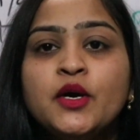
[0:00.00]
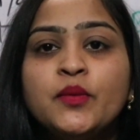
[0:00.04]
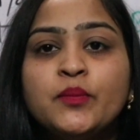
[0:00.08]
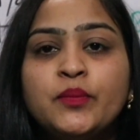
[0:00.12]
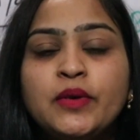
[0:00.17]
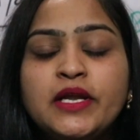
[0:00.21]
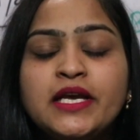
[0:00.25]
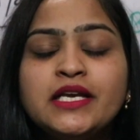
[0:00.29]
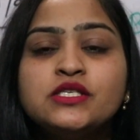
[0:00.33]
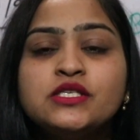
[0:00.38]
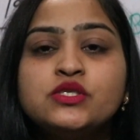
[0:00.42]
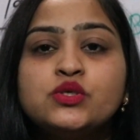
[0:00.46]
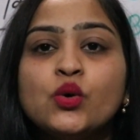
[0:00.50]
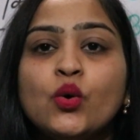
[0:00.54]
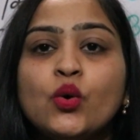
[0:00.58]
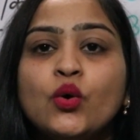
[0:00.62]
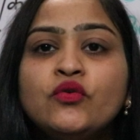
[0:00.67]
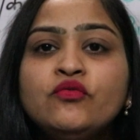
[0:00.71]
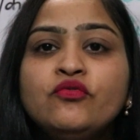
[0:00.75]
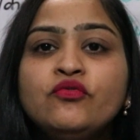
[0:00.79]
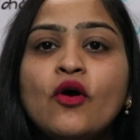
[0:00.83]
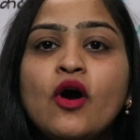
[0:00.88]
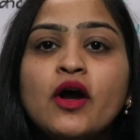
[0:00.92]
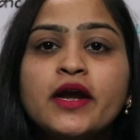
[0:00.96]
Please
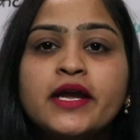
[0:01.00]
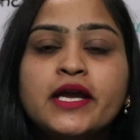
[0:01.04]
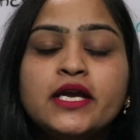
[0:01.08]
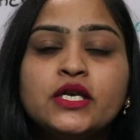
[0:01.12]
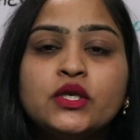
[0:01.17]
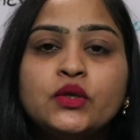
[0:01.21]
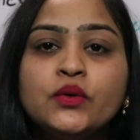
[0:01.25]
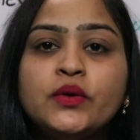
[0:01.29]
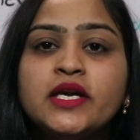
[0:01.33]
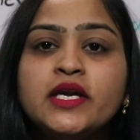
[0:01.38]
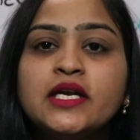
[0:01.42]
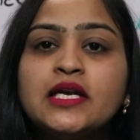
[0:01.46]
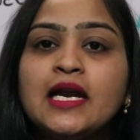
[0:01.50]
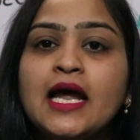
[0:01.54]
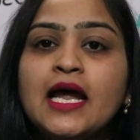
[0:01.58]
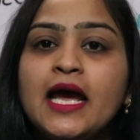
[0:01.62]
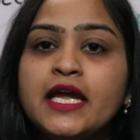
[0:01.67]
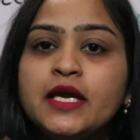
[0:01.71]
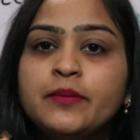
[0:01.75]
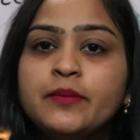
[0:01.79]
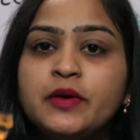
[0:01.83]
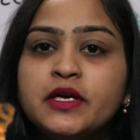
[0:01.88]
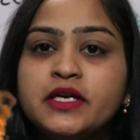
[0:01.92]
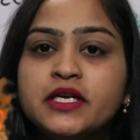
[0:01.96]
don't forget to hit
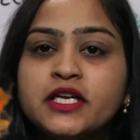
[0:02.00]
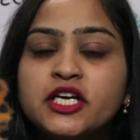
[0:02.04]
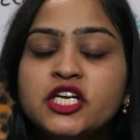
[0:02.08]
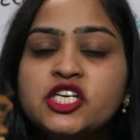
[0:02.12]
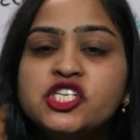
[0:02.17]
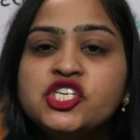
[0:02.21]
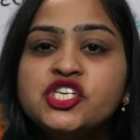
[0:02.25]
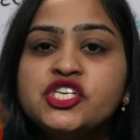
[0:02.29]
like button,